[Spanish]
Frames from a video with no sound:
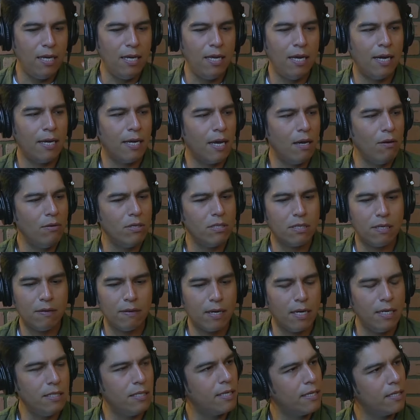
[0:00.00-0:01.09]
Y aquí hay una
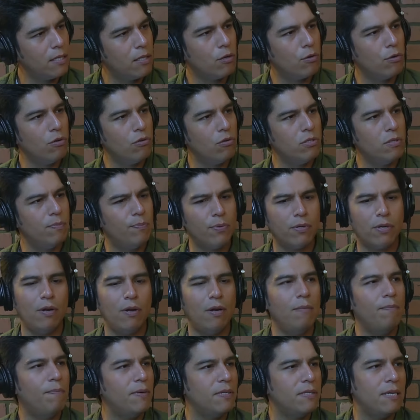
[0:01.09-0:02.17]
chava que dice que te conoce porque
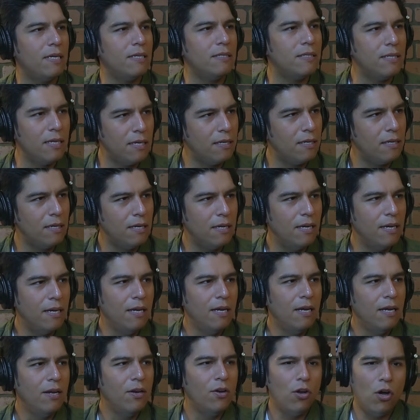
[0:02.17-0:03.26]
yo le empecé a decir
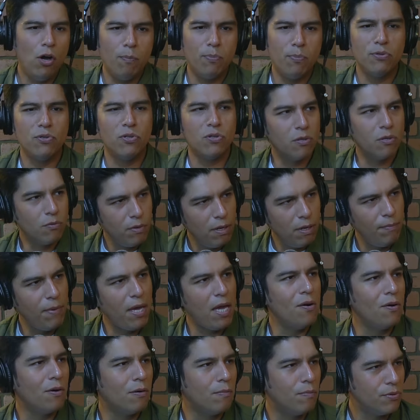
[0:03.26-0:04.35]
no, pues yo tengo un
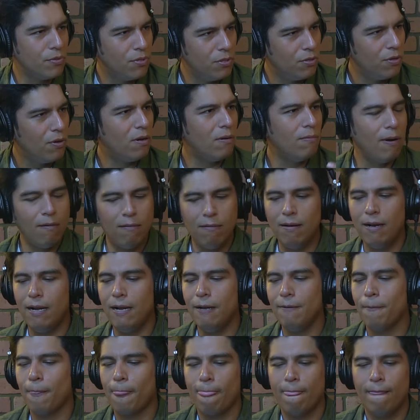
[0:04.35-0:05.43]
amigo, compositor, bla, bla,
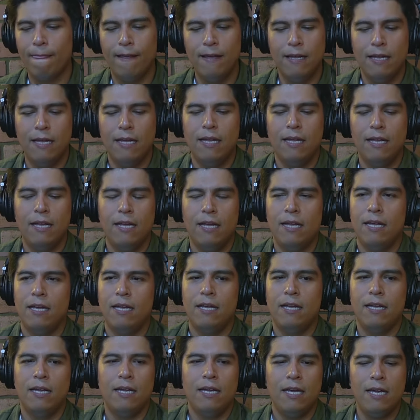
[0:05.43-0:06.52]
bla.
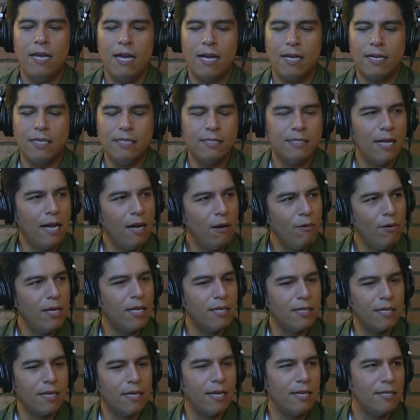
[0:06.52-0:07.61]
Y aquí está, güey,
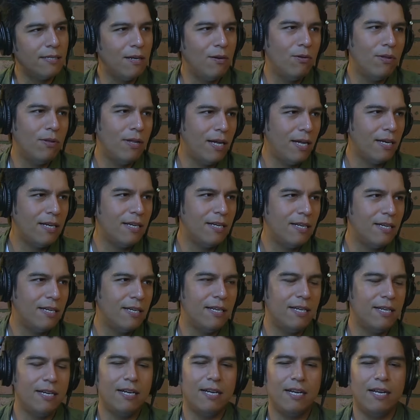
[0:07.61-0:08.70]
que te quiere saludar.
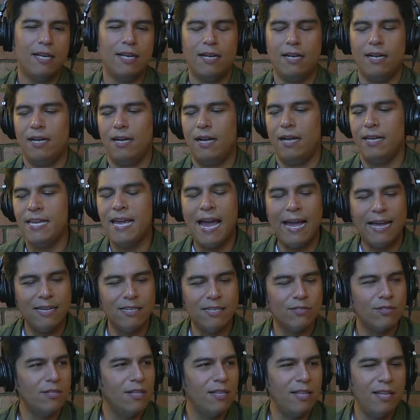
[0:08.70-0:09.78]
Y ahí
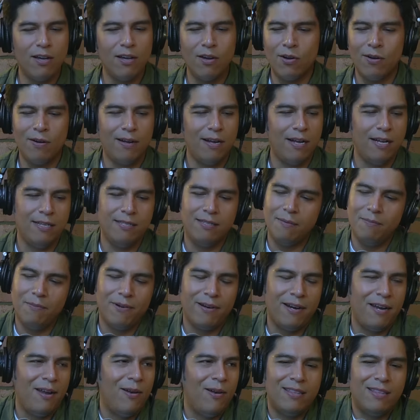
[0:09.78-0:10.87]
es donde digo, a esta
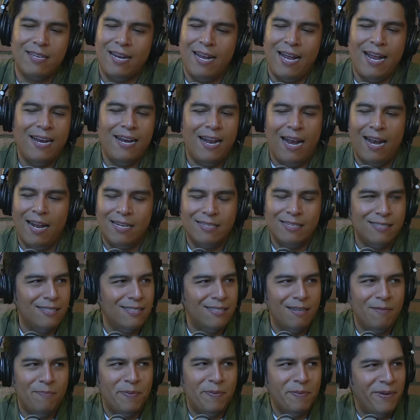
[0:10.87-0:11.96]
morra yo la traía en algas
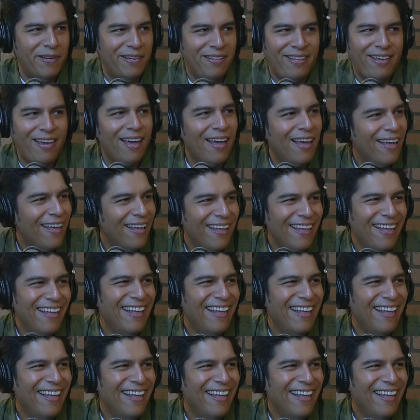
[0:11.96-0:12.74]
desde el primer día.